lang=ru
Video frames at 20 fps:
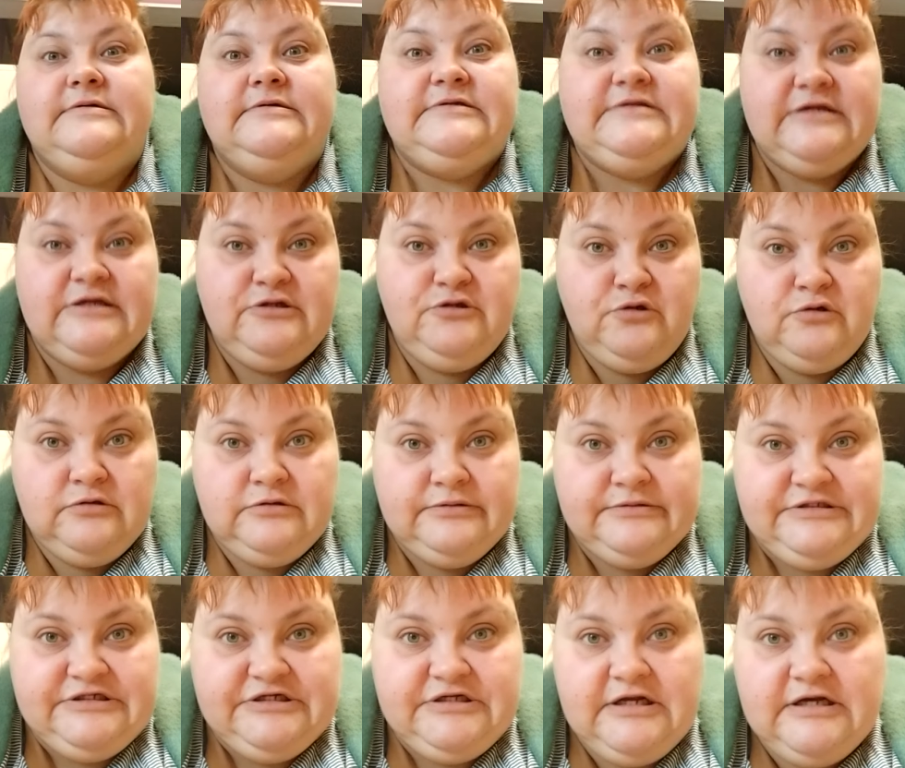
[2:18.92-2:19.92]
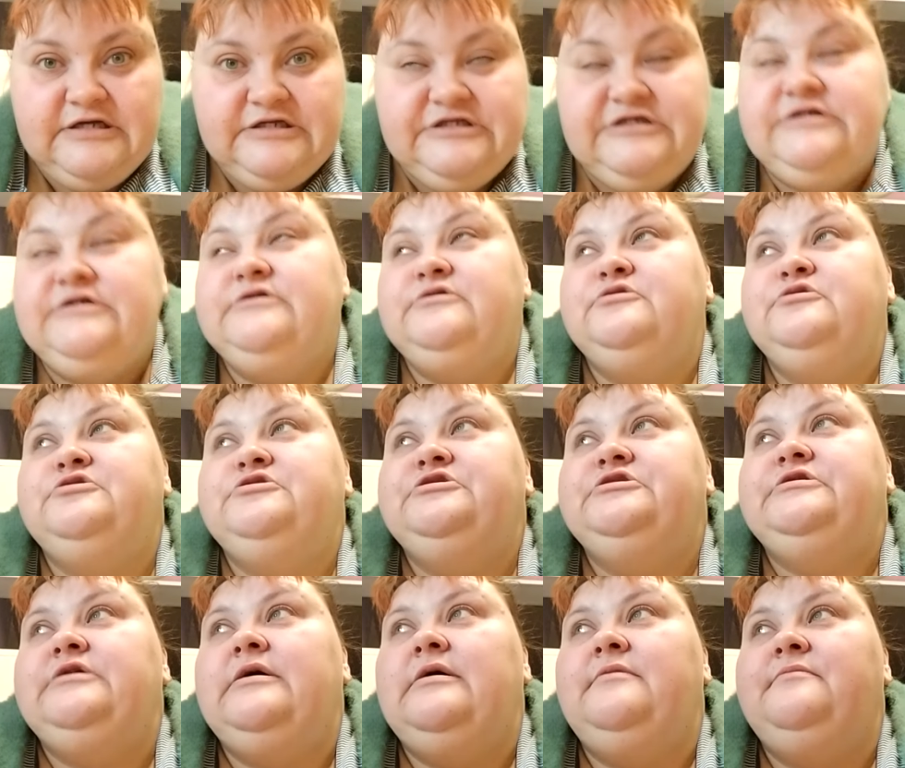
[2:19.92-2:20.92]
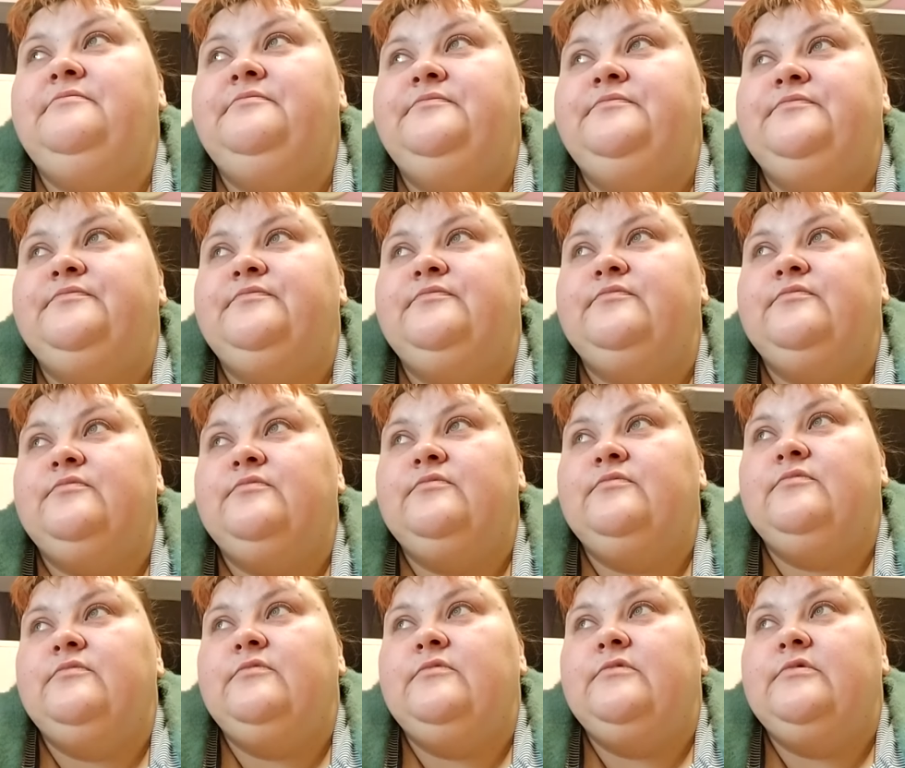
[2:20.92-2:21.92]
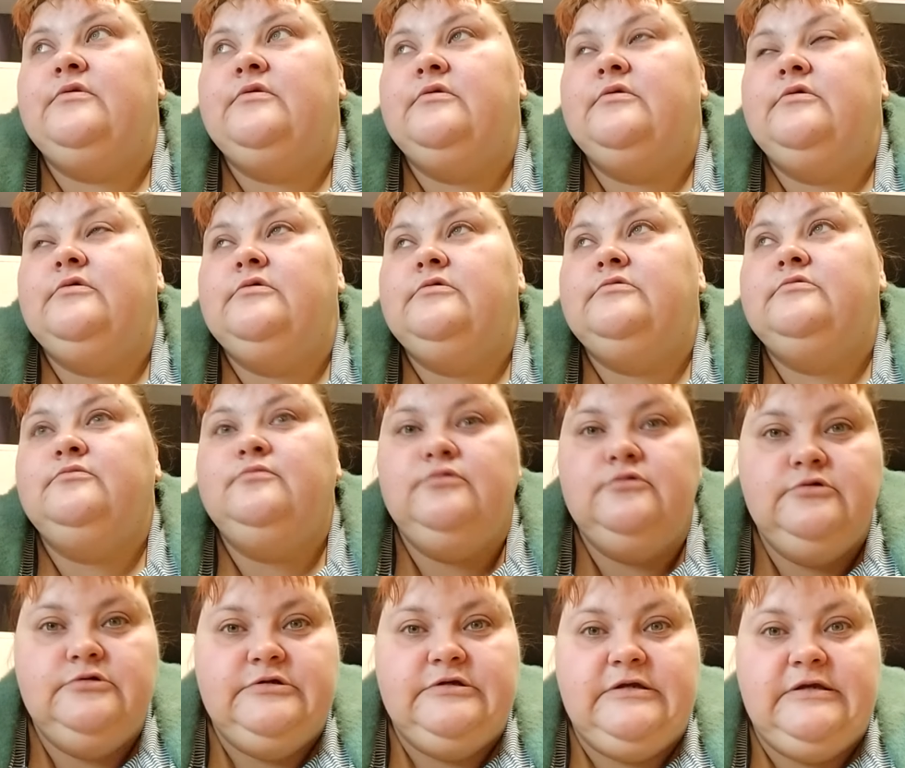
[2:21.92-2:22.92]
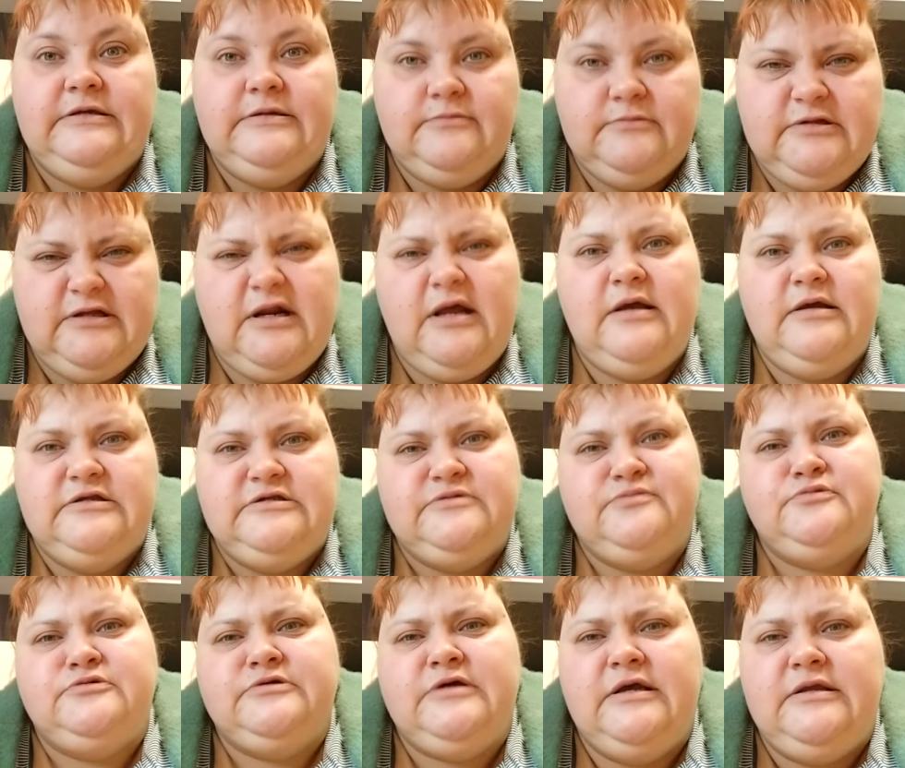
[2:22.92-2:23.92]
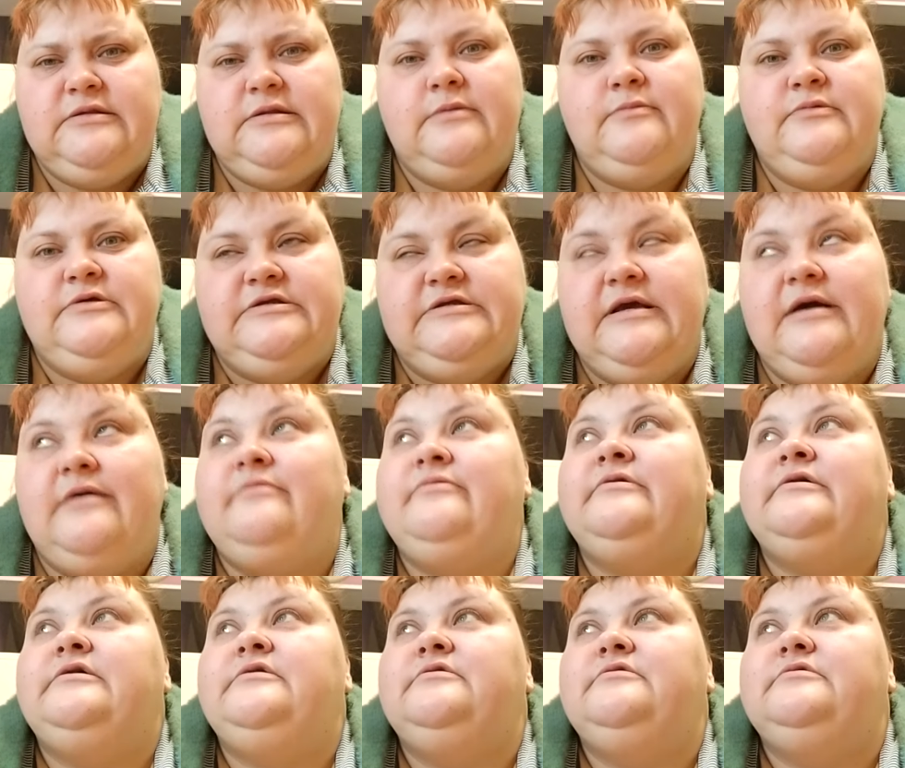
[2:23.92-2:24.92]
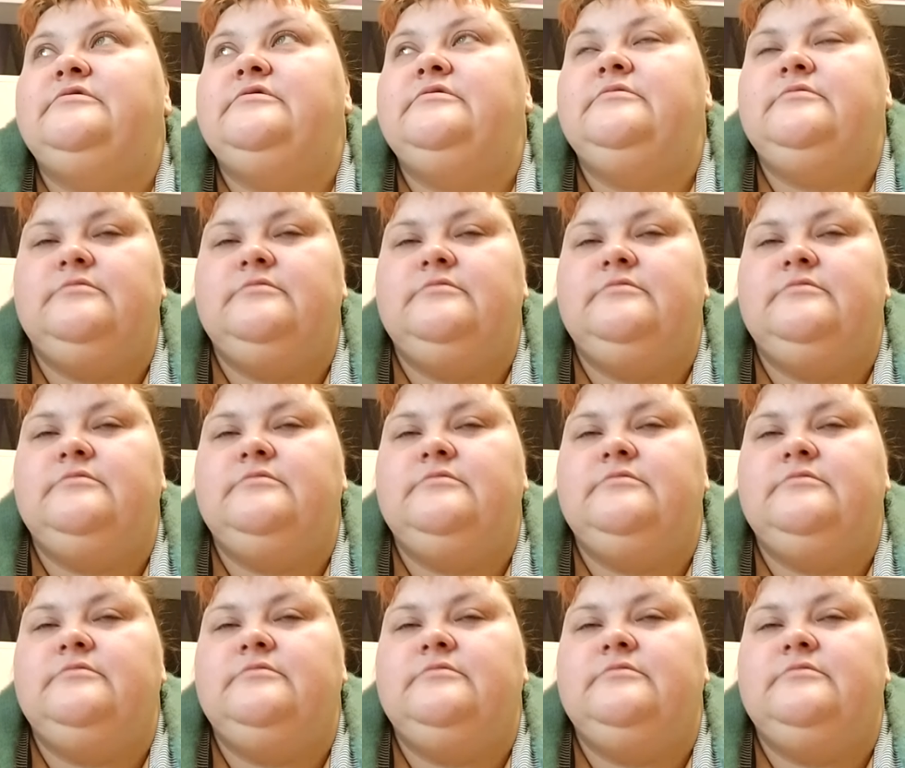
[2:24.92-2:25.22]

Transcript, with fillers: Санек вчерашний тоже там. Будки им нравится, пускай там и тяпкают.